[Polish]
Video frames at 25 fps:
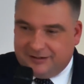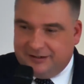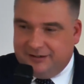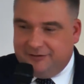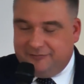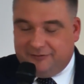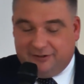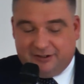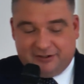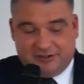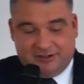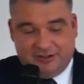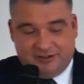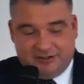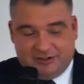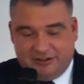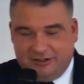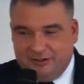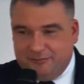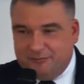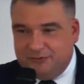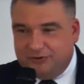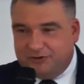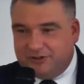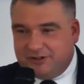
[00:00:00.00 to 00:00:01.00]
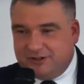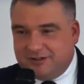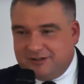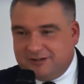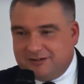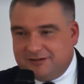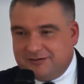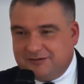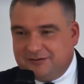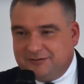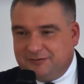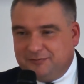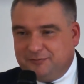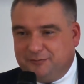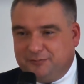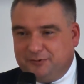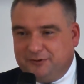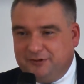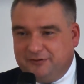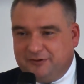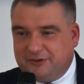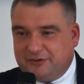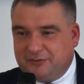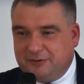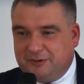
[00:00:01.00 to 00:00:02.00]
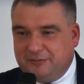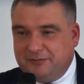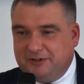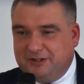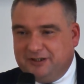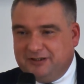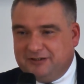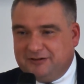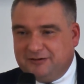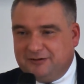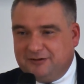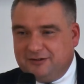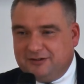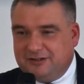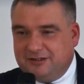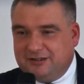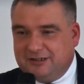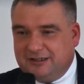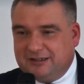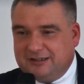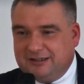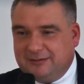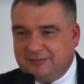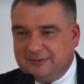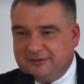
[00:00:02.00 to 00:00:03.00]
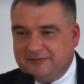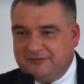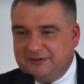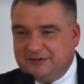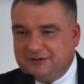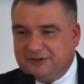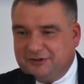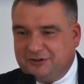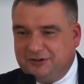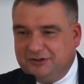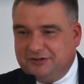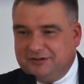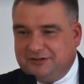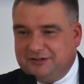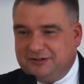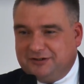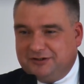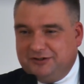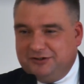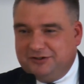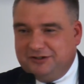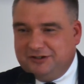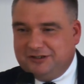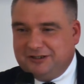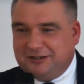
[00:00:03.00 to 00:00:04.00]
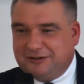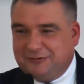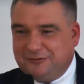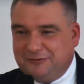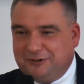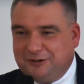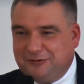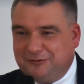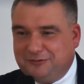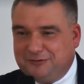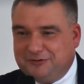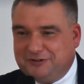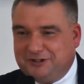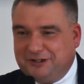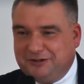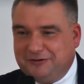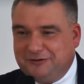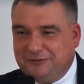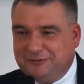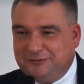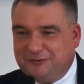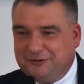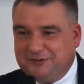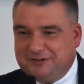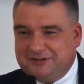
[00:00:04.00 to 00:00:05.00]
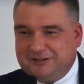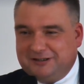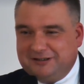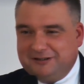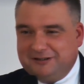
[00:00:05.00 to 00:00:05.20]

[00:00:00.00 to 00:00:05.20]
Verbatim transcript: I właśnie dzielimy się, ponieważ mamy historyczny tak naprawdę zeszycik Artura Górskiego, który